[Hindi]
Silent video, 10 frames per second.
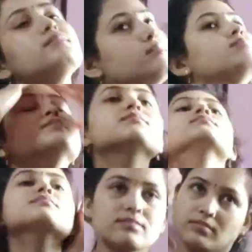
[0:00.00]
को अच्छी तरह
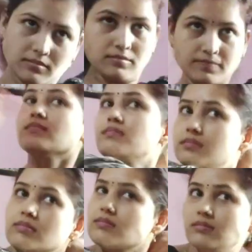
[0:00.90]
से कॉम
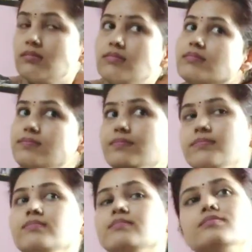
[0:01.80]
करके उसके बाद जो
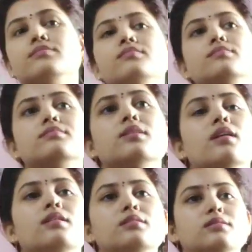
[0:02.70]
बाल है उसको मैं टाई
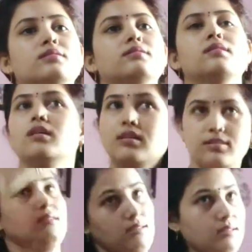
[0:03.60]
कर लूँगी
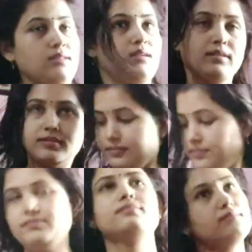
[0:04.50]
क्योंकि मेरे लिए
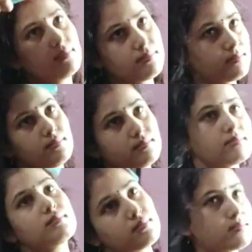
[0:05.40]
ये टास्क भी बहुत